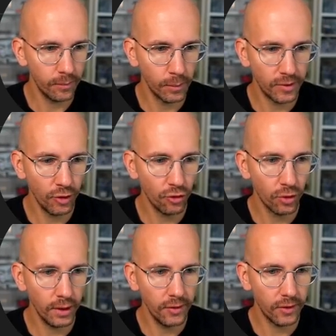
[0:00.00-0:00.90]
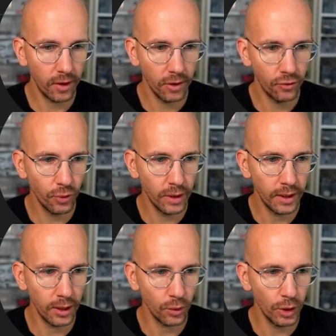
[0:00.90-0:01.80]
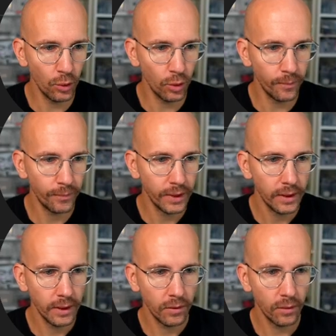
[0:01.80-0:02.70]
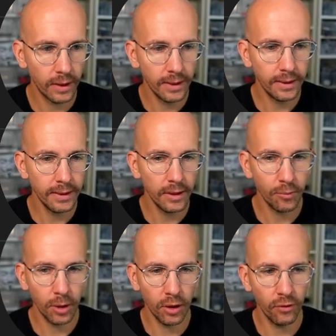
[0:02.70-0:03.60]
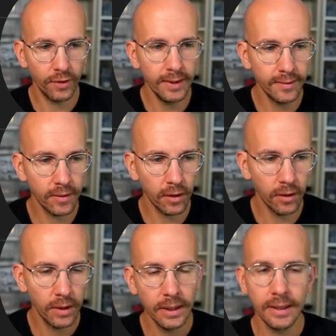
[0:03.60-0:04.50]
man sieht schon, ist alles für den Arduino und klicken hier mal auf Install,